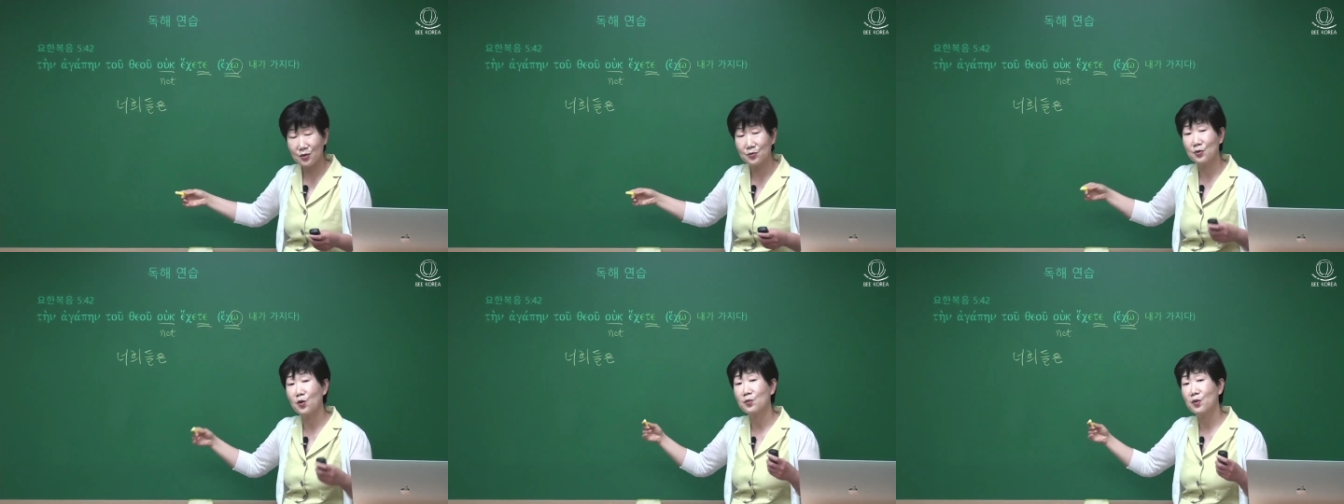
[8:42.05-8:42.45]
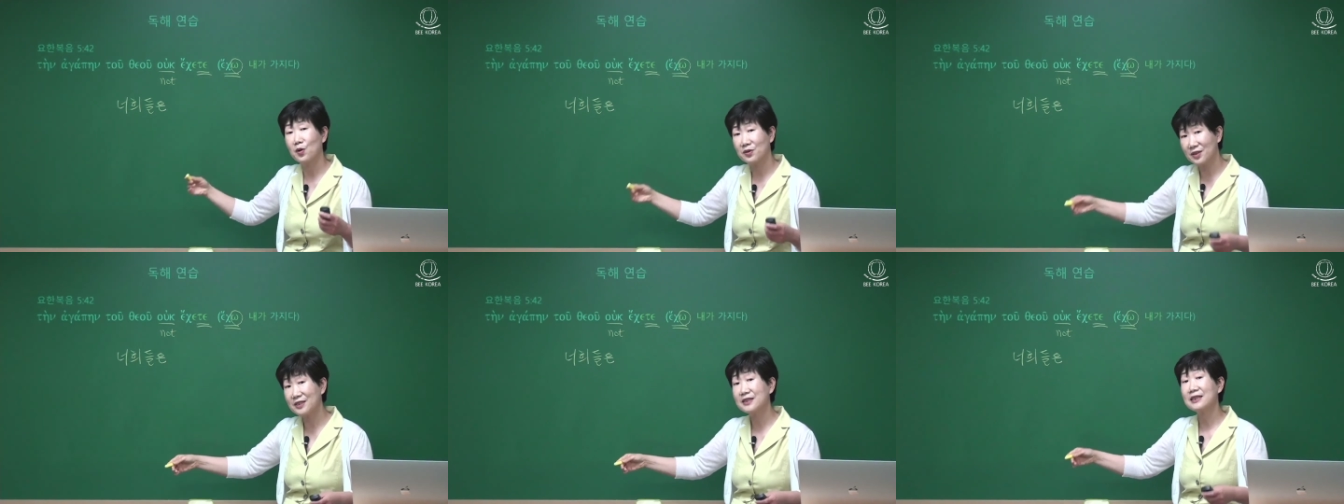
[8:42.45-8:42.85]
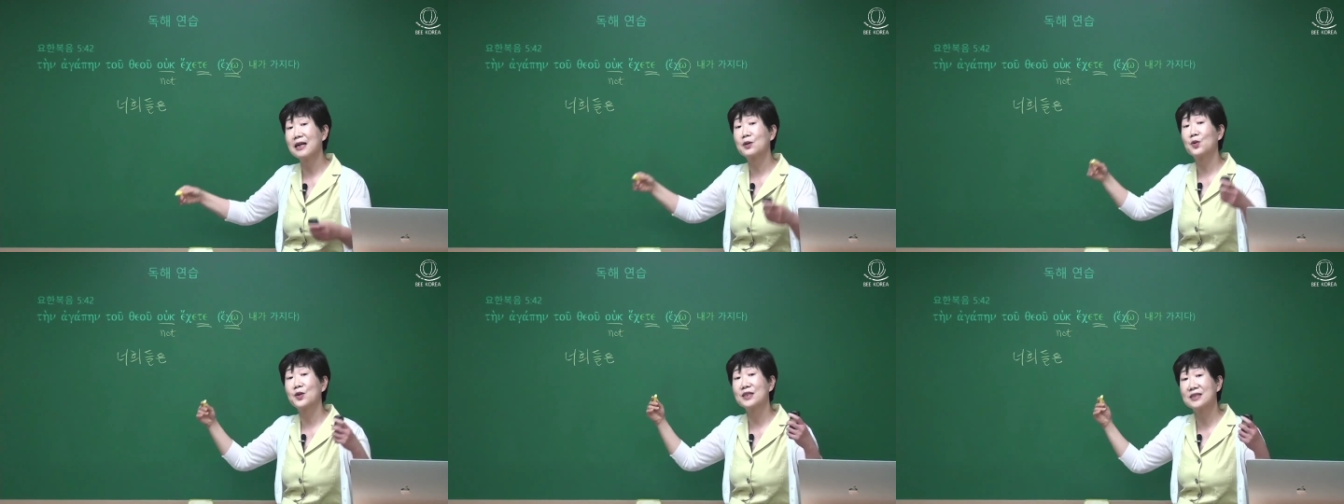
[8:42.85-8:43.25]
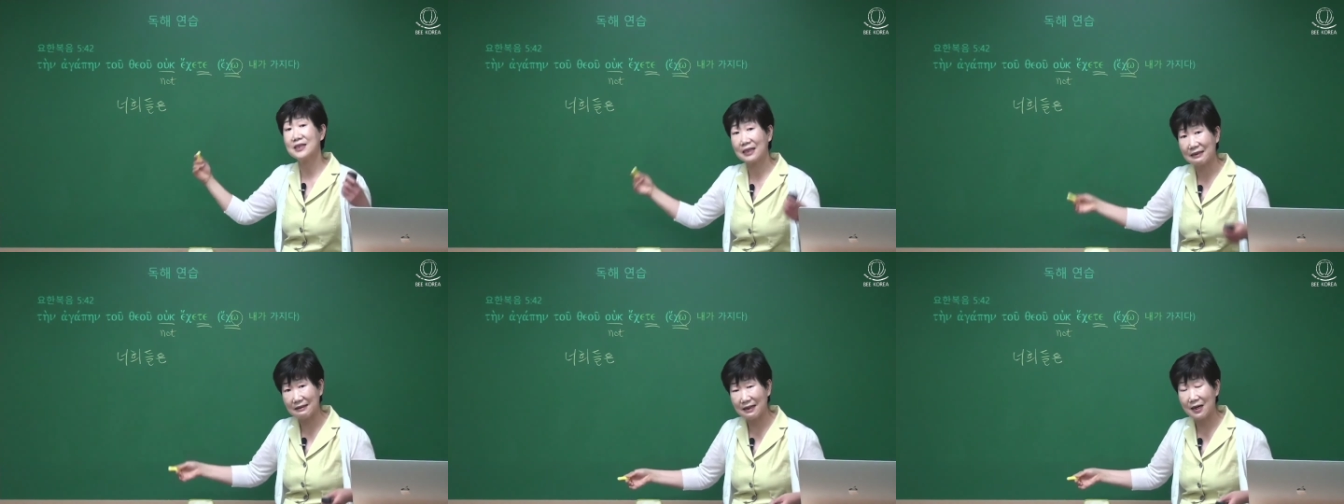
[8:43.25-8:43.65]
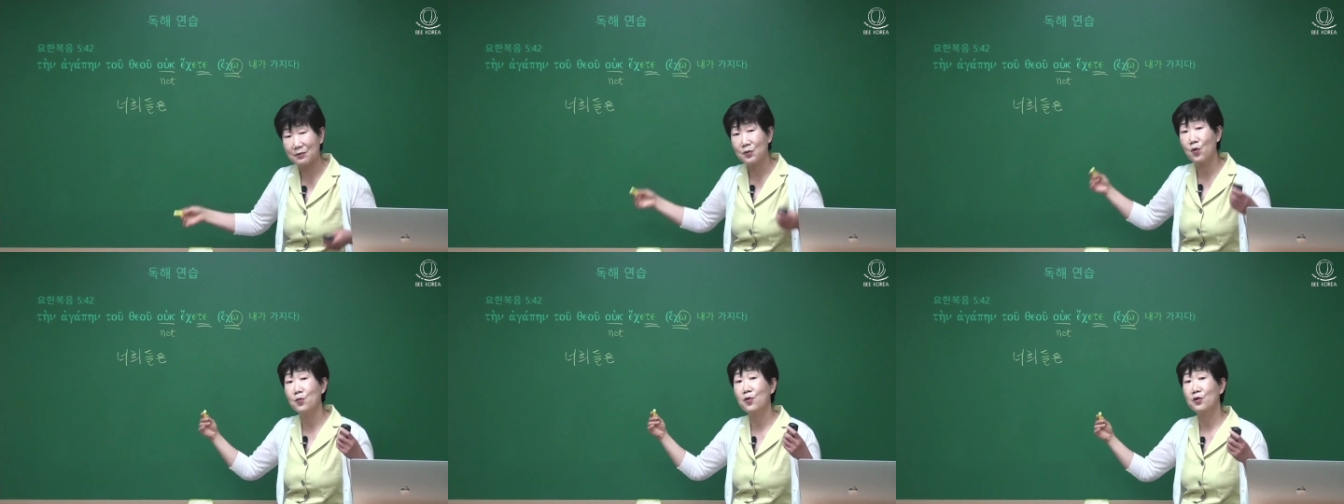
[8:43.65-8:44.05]
뭐뭐를 갖고 있지 않다.
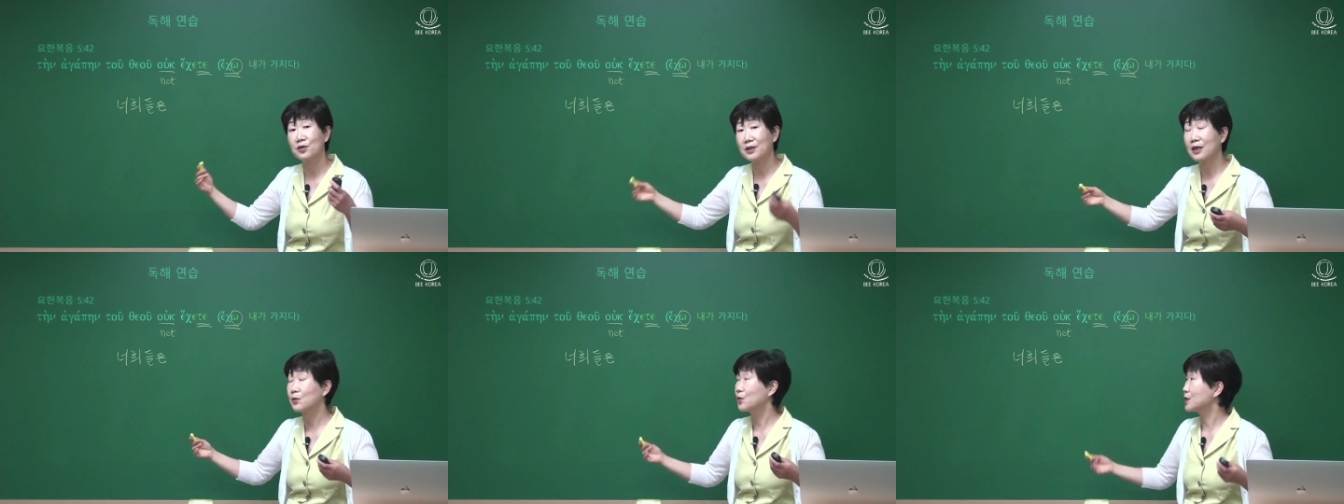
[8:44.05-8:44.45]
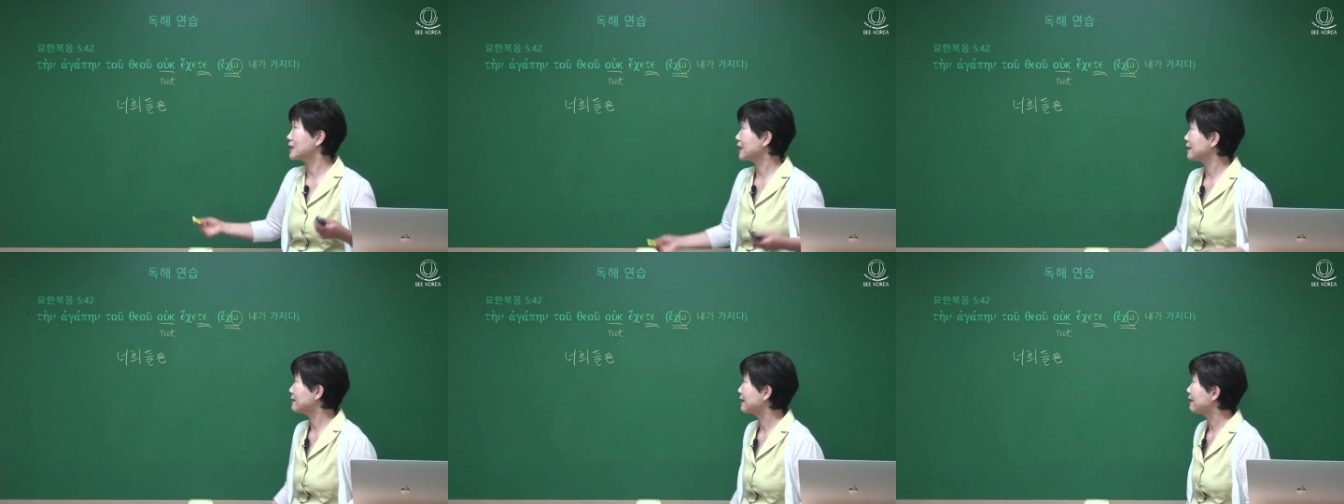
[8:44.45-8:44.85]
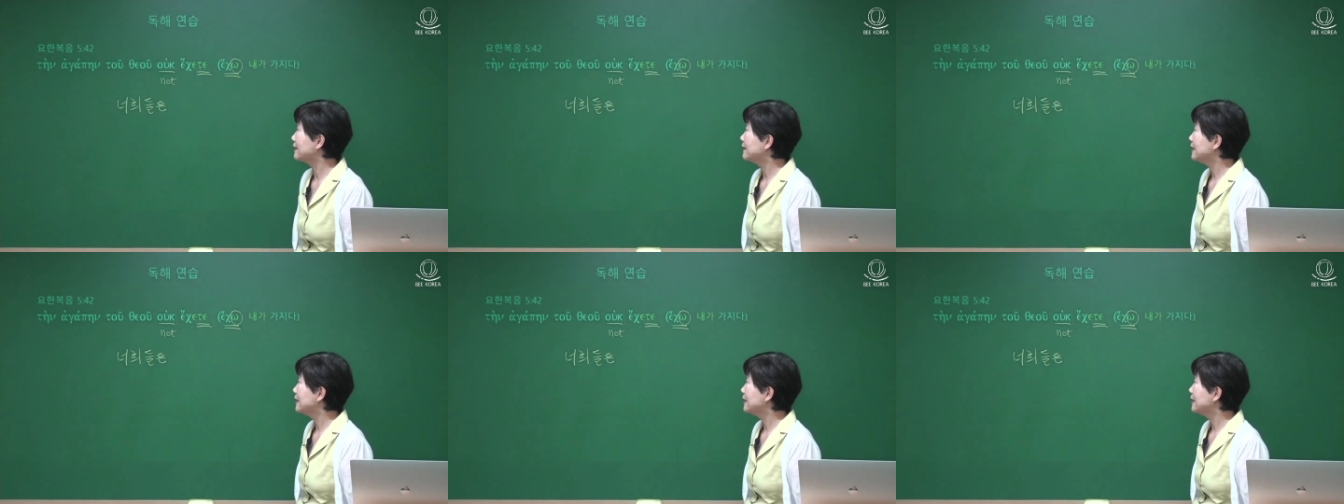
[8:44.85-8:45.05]
뭐뭐를 갖고 있지 않다.